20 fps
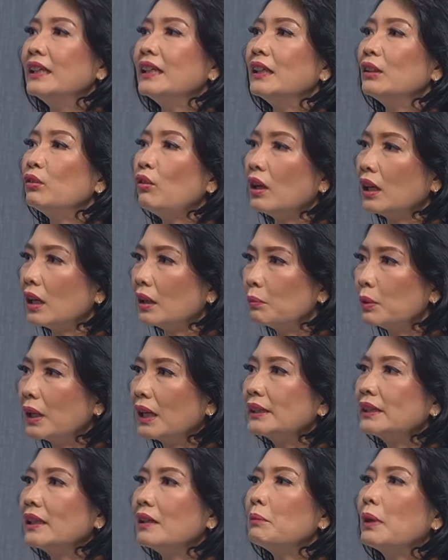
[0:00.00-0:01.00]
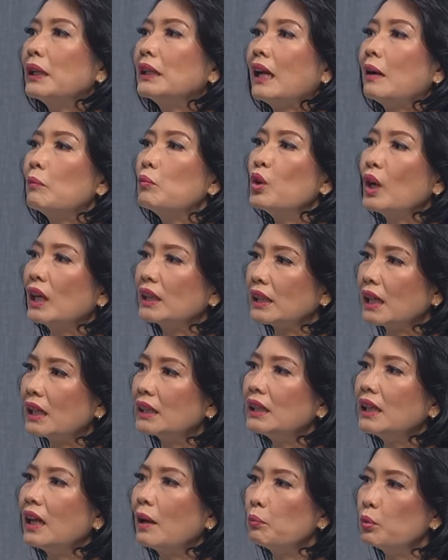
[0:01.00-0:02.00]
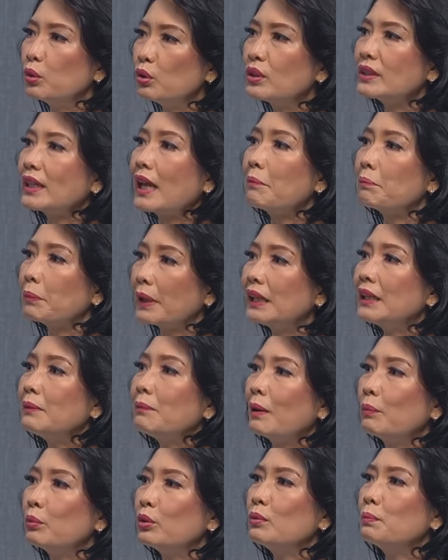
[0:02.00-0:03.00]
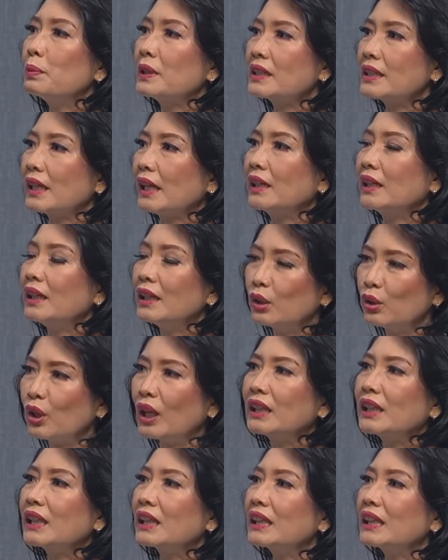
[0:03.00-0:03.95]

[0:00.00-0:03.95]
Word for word: Itu angka keberhasilan bayi tabung antara 30 sampai 50 persen. Itu yang